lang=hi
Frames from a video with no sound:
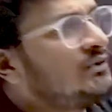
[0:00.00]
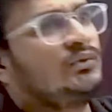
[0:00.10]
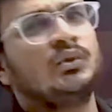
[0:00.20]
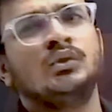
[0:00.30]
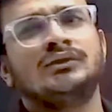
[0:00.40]

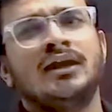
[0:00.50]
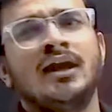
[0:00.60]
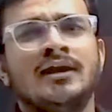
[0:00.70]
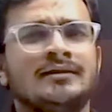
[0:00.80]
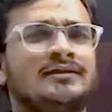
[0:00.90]
शुरू होता
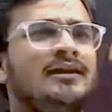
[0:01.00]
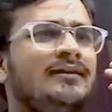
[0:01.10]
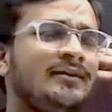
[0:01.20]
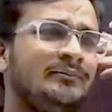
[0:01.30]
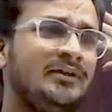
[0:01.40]
है
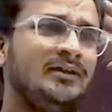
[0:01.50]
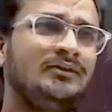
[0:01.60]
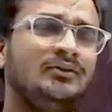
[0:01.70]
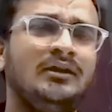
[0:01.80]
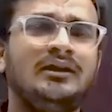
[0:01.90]
सर
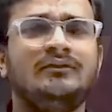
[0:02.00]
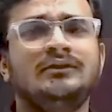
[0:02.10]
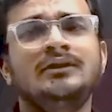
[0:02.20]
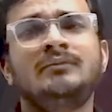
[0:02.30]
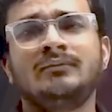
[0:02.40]
मेरी तो
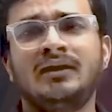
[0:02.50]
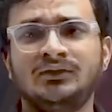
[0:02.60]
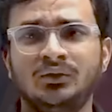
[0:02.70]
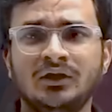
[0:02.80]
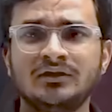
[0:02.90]
इलेवेंथ ही
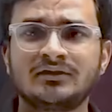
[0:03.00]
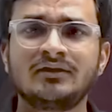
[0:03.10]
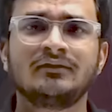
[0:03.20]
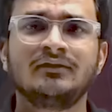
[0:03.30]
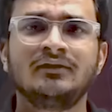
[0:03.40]
बर्बाद हो गई
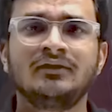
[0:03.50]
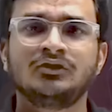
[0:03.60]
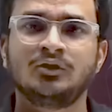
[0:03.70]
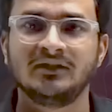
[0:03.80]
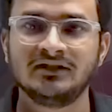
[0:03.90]
सर
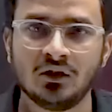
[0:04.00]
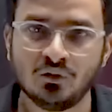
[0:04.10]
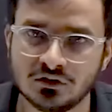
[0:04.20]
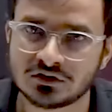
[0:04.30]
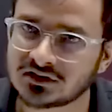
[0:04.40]
तो भैया
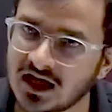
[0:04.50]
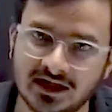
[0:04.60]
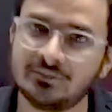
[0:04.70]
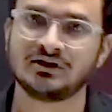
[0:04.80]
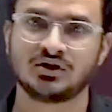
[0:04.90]
उन
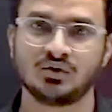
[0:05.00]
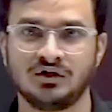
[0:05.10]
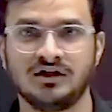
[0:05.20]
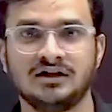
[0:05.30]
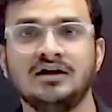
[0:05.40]
सारे बच्चों
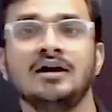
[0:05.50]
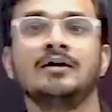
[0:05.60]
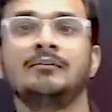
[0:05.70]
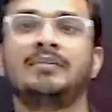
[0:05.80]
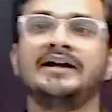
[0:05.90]
के लिए
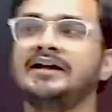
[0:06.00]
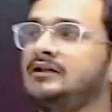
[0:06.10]
बड़े